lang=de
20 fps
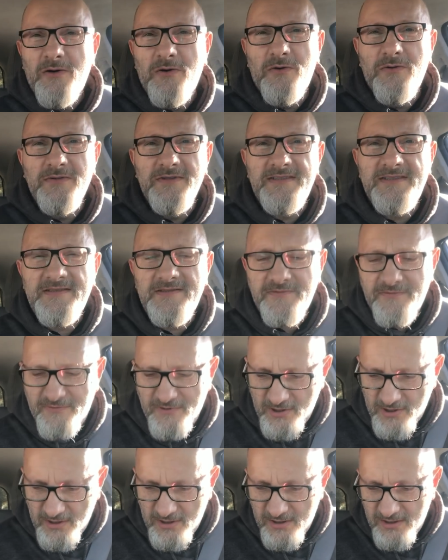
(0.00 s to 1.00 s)
Und
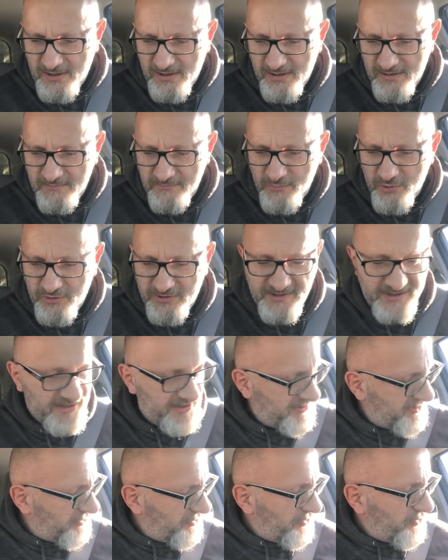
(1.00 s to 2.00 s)
zwar möchte
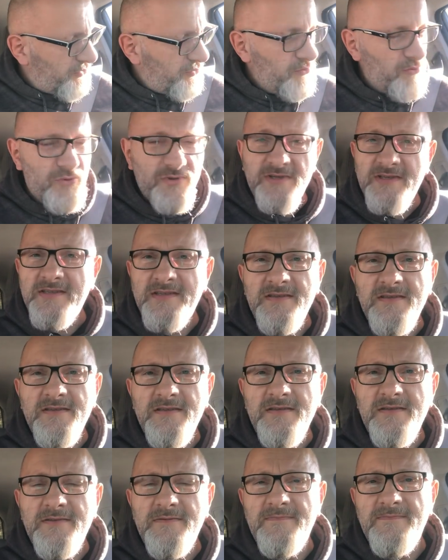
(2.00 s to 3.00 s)
ich
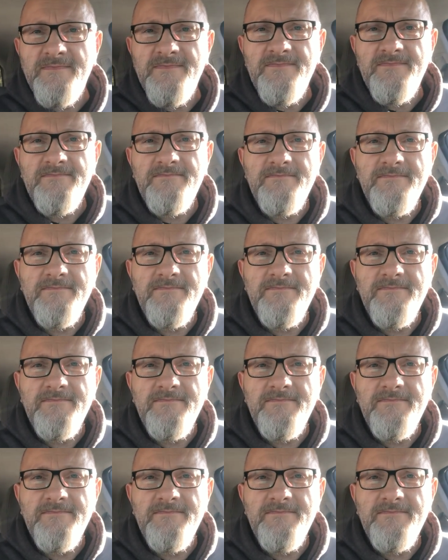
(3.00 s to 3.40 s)
grüßen